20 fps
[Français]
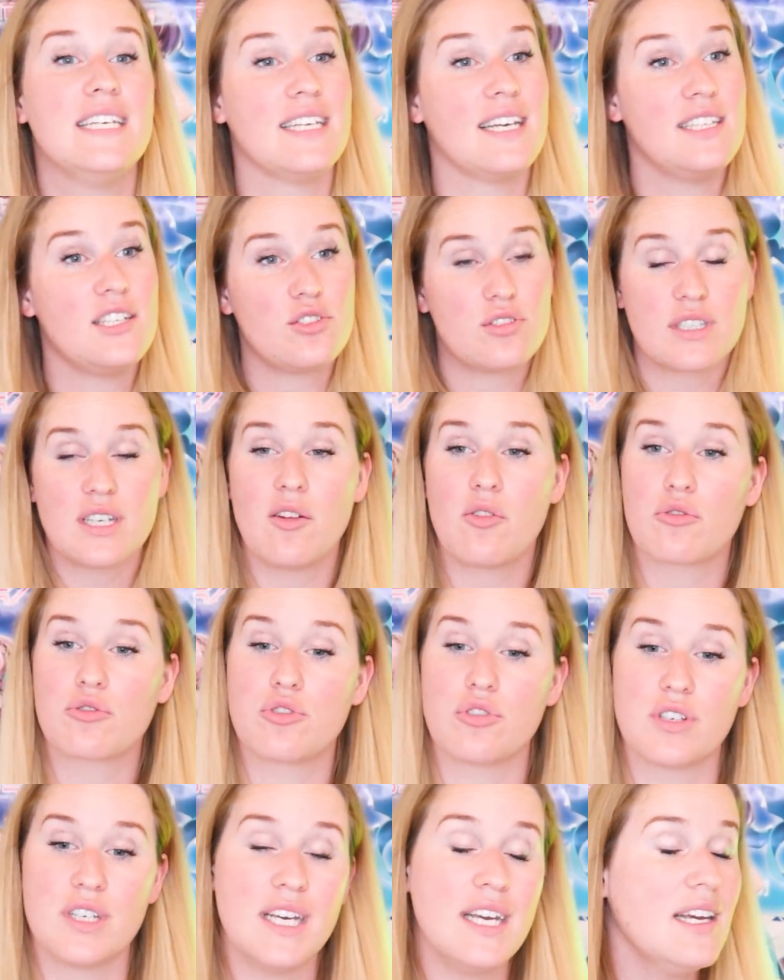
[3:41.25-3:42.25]
Il y a des choses qui l'ont
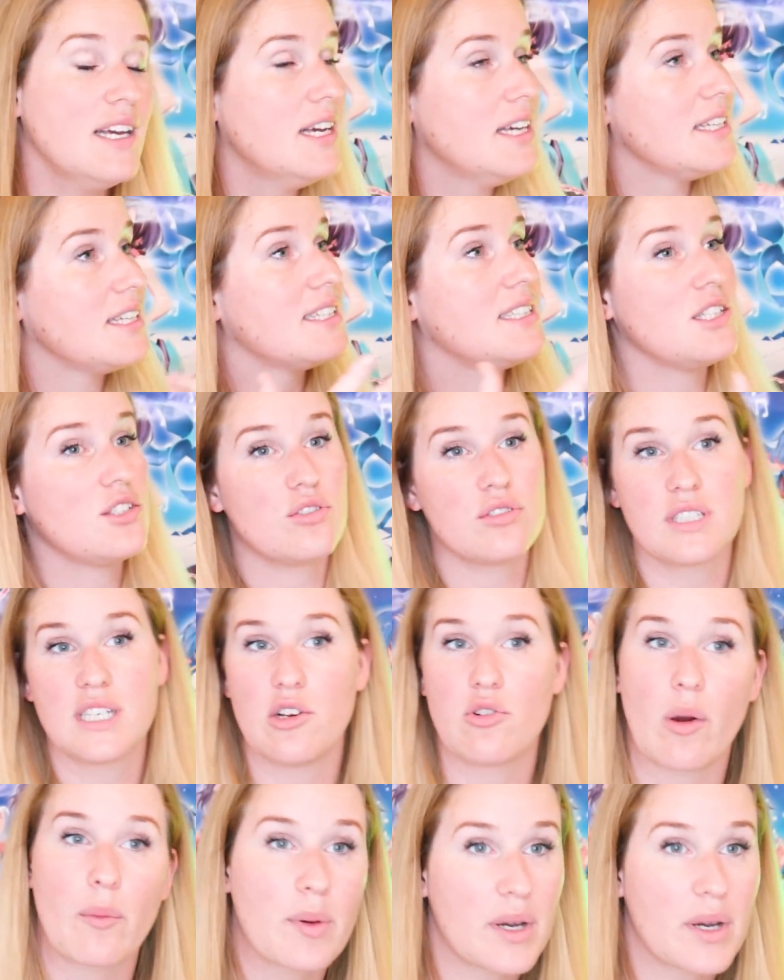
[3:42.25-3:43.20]
choquée, il y a des choses qui l'ont